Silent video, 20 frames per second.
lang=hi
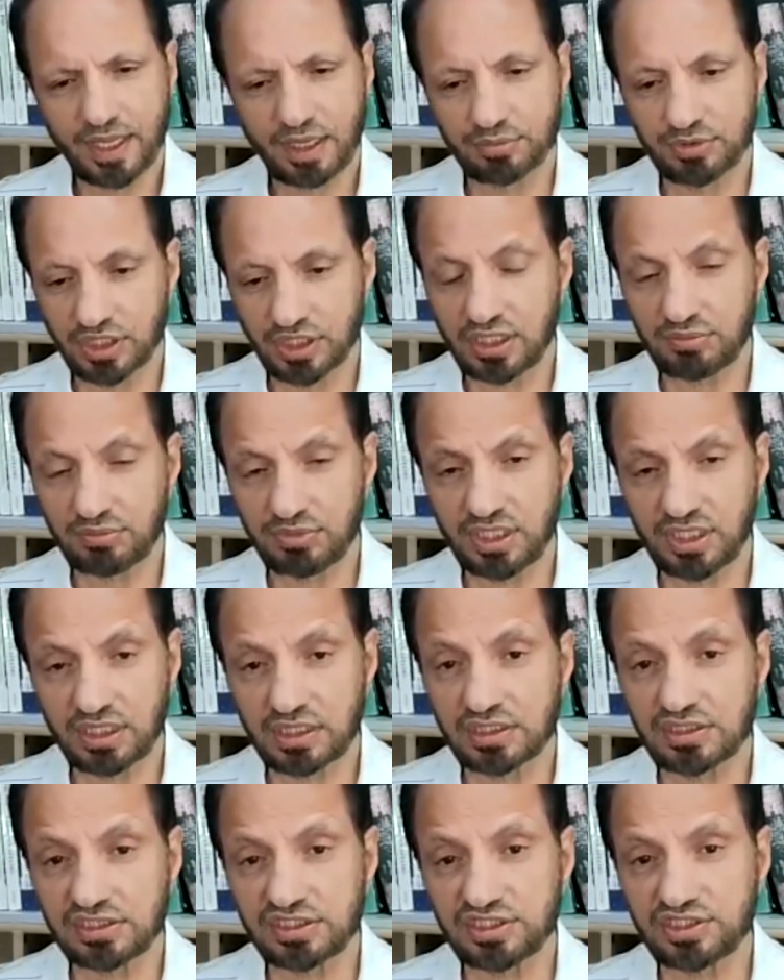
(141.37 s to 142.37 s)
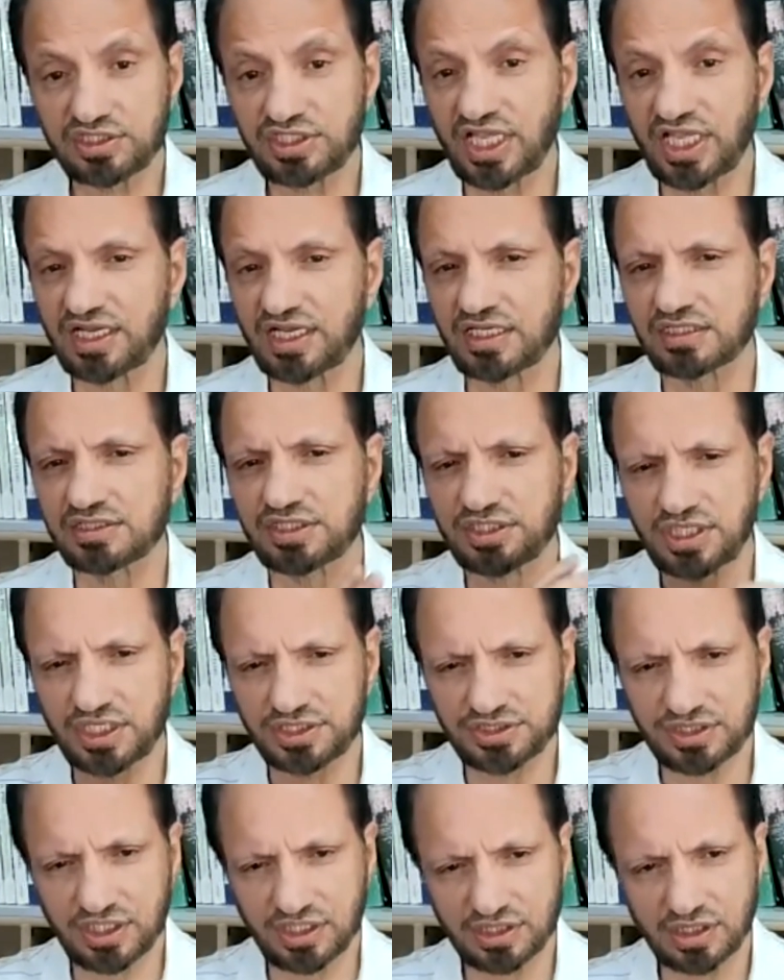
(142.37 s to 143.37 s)
अब देखें मैंने किस किस एंगल से
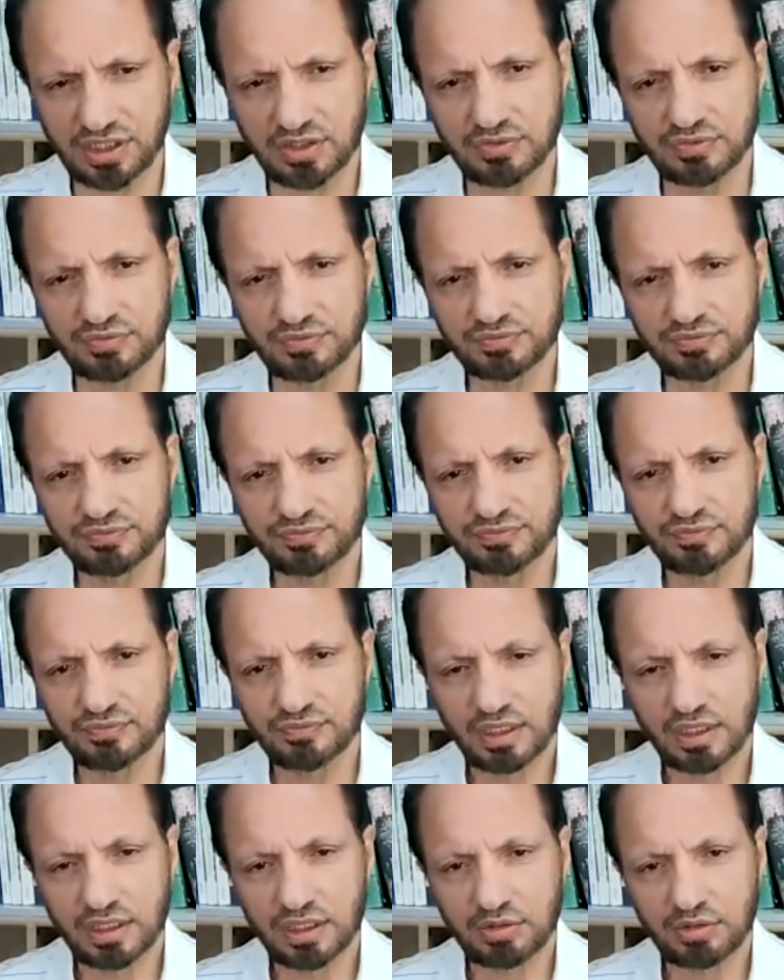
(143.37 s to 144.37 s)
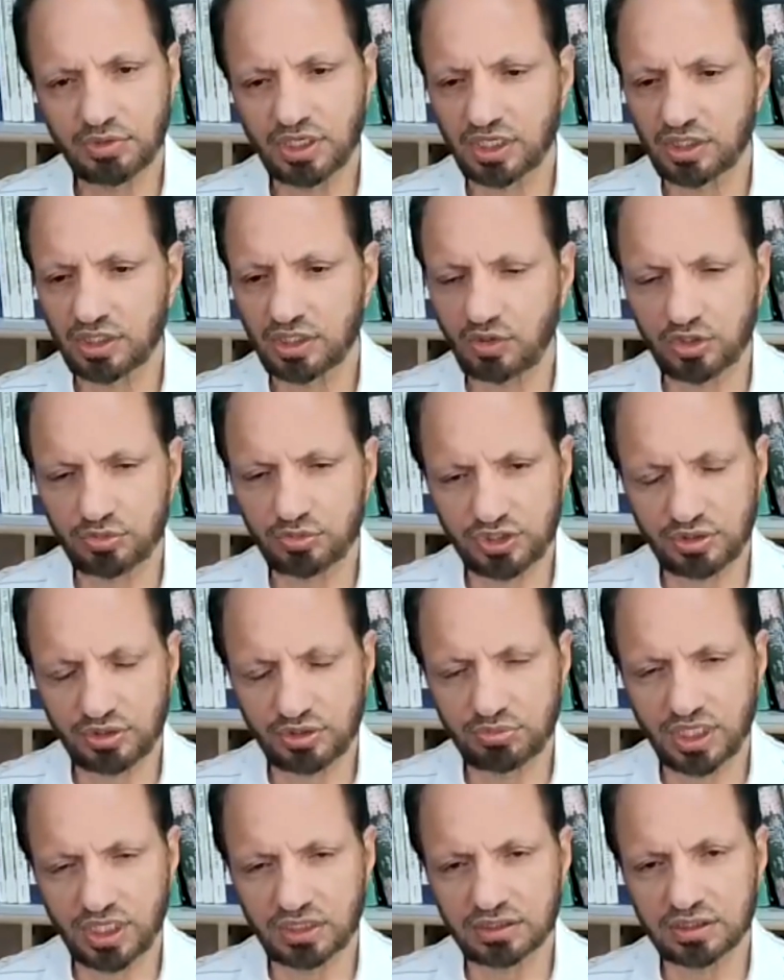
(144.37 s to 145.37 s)
टच कर रहा हूँ मैं इकोनॉमी की
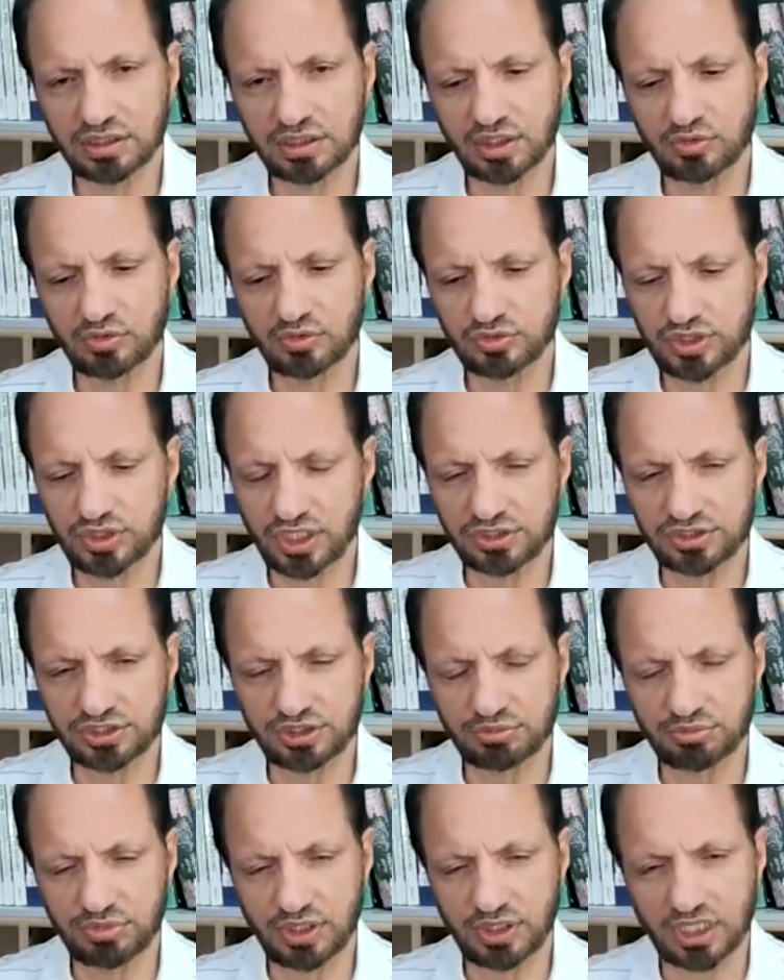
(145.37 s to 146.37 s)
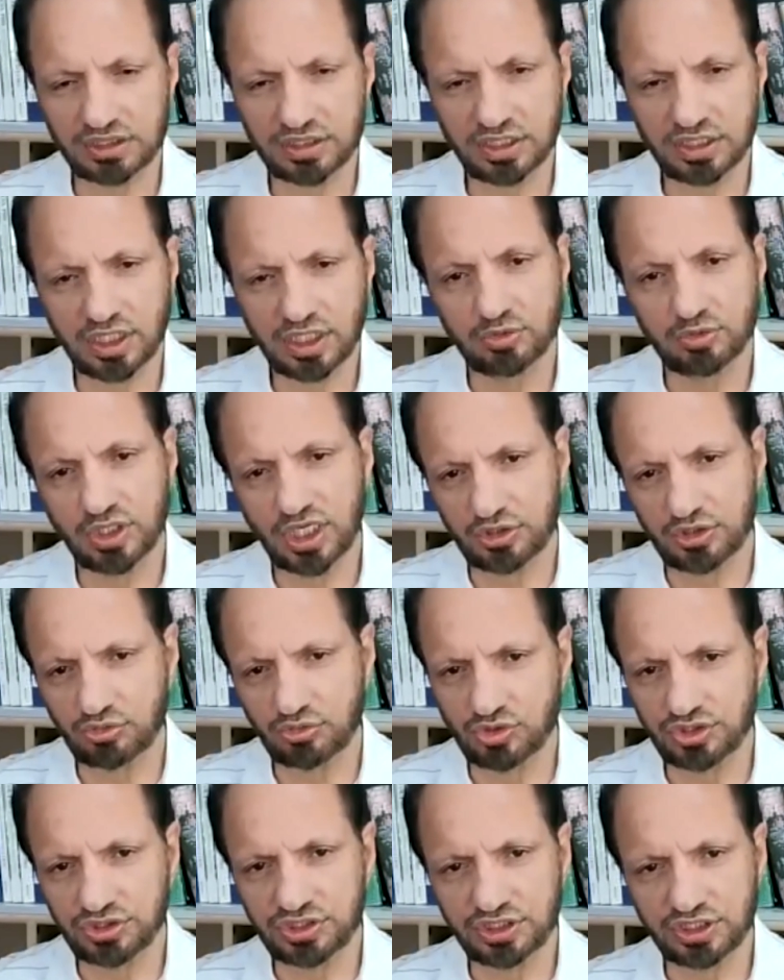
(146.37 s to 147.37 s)
बात कर रहा हूँ साइंस की बात कर रहा हूँ
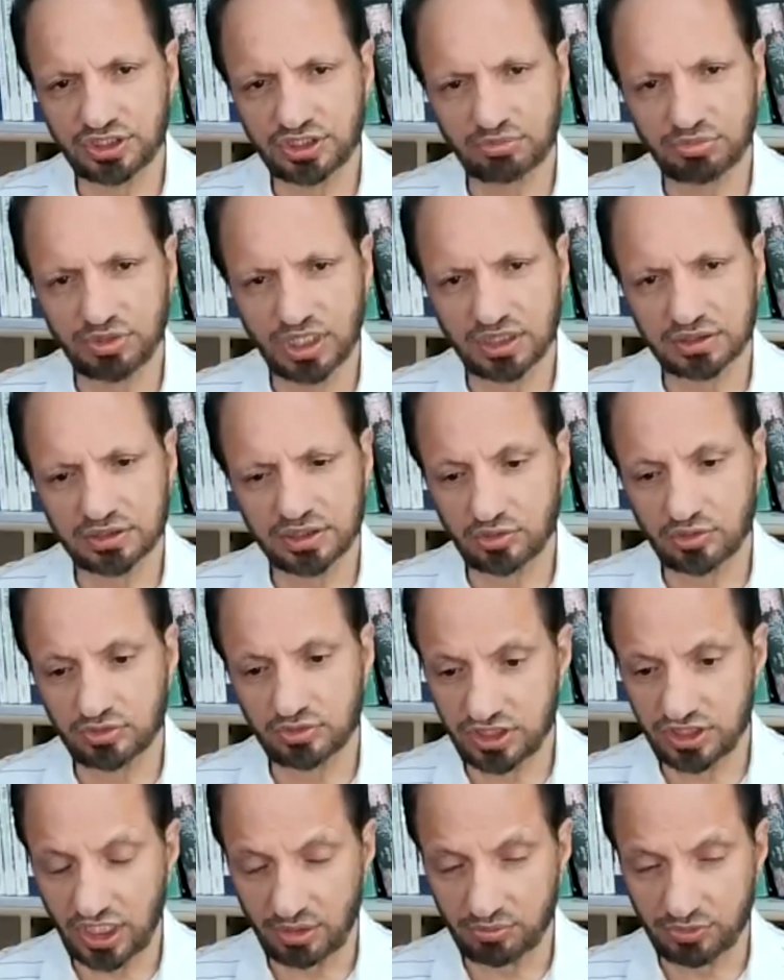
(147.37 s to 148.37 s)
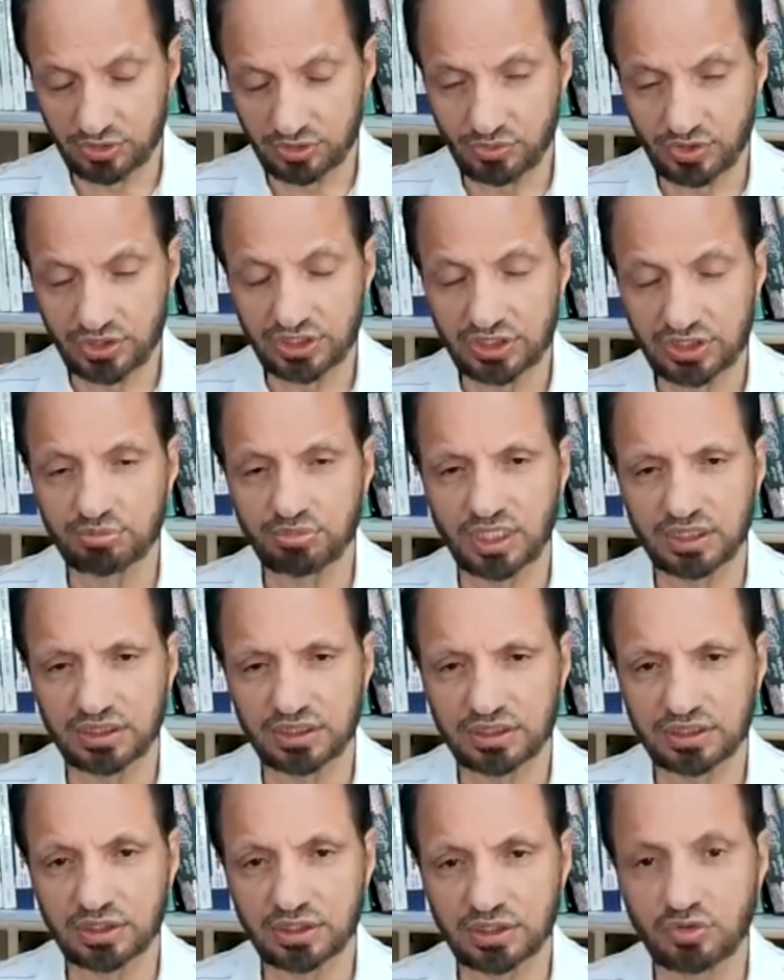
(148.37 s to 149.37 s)
एजुकेशन की बात कर रहा हूँ इस्लामिक वर्ल्ड की
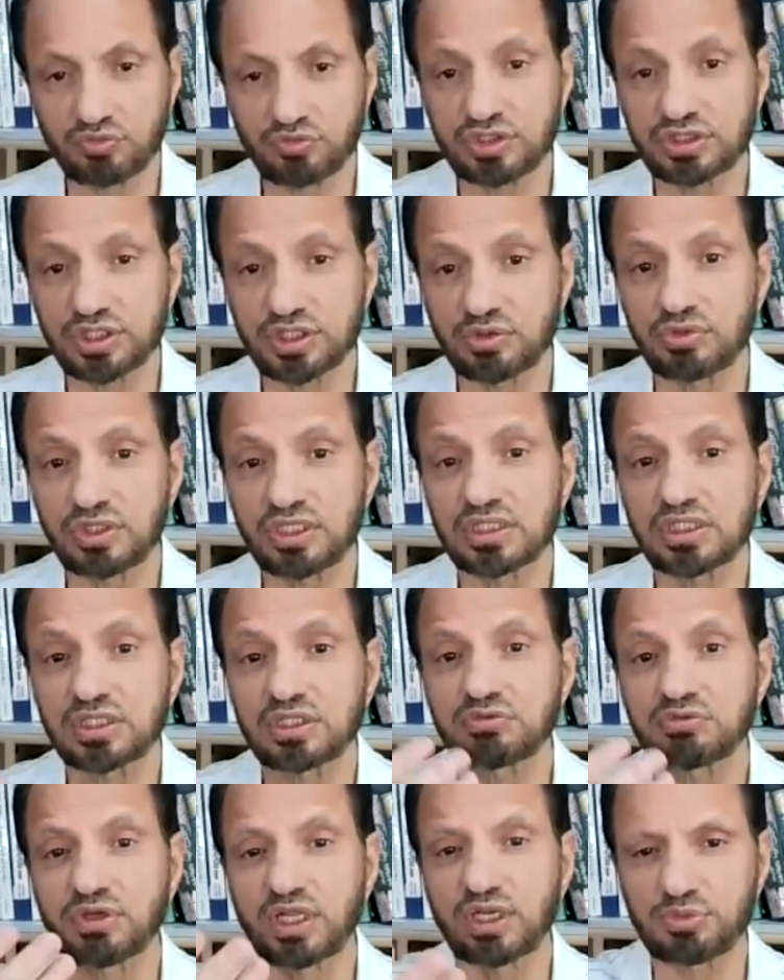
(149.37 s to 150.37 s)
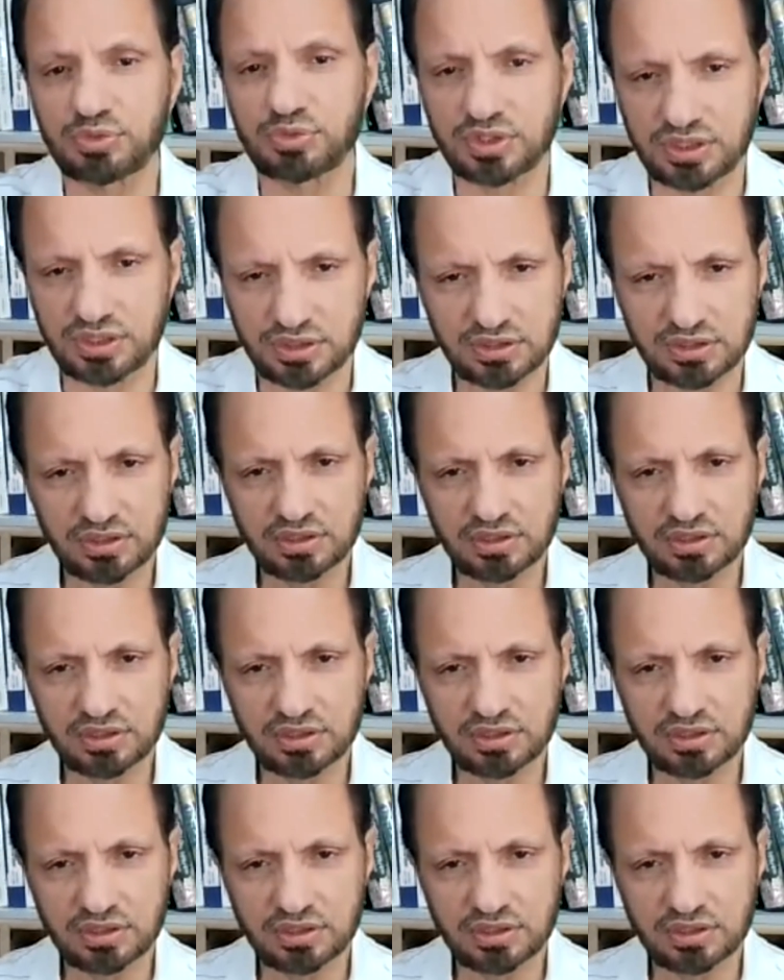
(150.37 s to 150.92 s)
बात कर रहा हूँ वीजा वी द वर्ल्ड